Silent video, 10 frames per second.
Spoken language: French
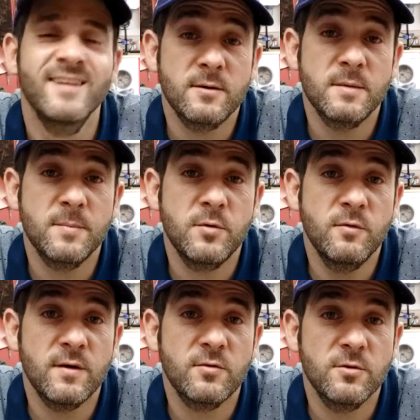Comme tu as pu le
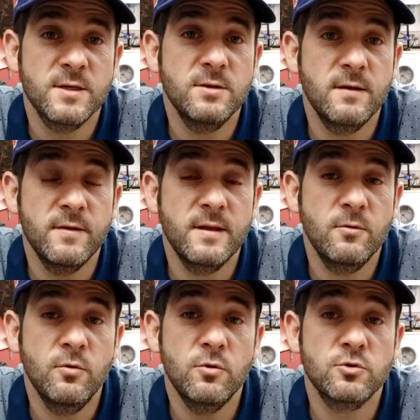voir sur le titre de la
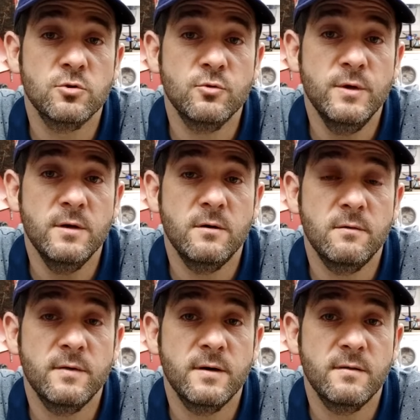vidéo, aujourd'hui,
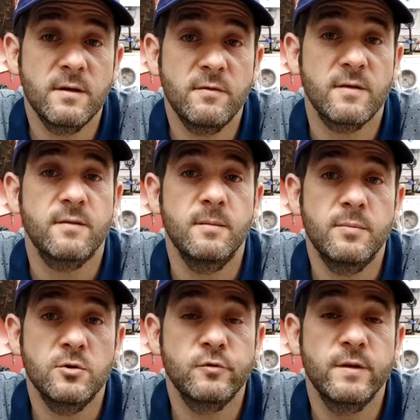on va essayer de faire simple.